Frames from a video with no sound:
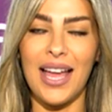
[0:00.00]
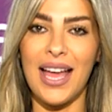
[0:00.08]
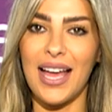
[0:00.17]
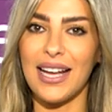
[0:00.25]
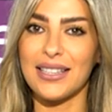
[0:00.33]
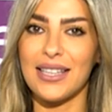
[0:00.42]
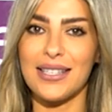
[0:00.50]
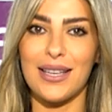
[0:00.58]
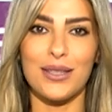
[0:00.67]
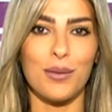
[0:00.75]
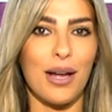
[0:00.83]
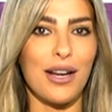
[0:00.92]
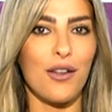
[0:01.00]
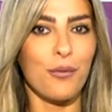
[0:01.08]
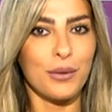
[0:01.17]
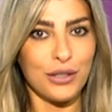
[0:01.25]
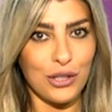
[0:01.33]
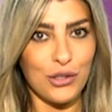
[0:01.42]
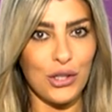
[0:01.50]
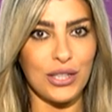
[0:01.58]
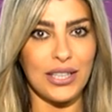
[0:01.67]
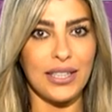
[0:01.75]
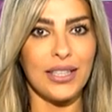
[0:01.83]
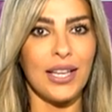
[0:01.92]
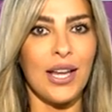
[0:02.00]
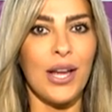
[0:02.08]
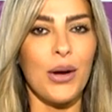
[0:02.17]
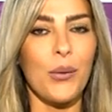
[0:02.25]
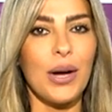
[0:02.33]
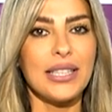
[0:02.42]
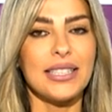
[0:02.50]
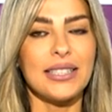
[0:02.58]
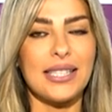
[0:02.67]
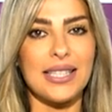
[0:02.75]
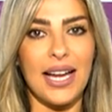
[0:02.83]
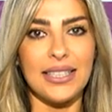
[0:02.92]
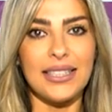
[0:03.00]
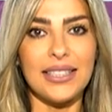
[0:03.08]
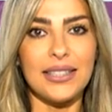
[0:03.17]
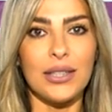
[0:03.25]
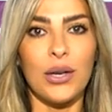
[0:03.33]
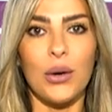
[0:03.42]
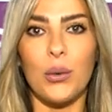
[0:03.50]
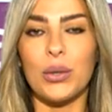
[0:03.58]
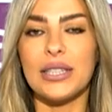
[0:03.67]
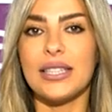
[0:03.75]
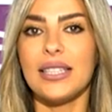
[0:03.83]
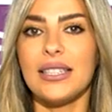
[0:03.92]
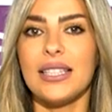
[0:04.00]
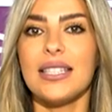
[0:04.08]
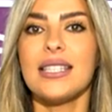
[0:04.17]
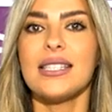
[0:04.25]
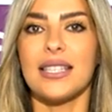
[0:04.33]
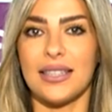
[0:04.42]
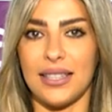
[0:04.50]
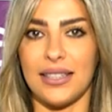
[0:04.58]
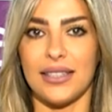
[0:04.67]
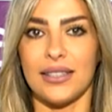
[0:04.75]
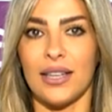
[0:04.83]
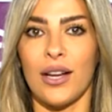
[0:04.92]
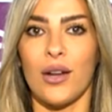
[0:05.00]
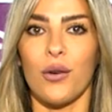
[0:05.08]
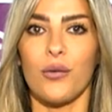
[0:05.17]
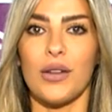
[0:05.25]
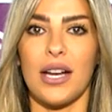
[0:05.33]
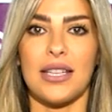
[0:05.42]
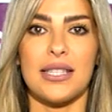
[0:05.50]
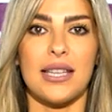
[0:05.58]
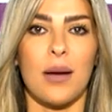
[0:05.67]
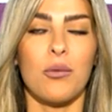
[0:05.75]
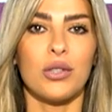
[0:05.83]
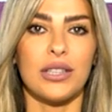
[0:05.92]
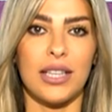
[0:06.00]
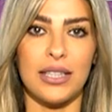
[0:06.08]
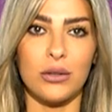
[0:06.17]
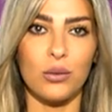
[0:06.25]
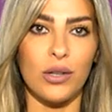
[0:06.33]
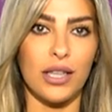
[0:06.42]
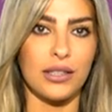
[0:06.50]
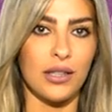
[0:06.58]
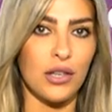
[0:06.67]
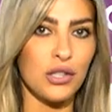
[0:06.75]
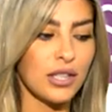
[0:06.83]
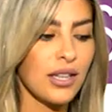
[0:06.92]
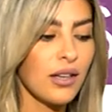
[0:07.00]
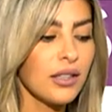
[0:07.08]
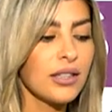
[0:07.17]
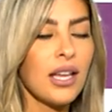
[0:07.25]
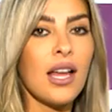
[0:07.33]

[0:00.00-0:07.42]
هذا السات مؤلف من طنجرتين وحده 9 لتر والثانيه 6 لتر وفينا نستعملهم اثنيناتهم كطناجر ضغط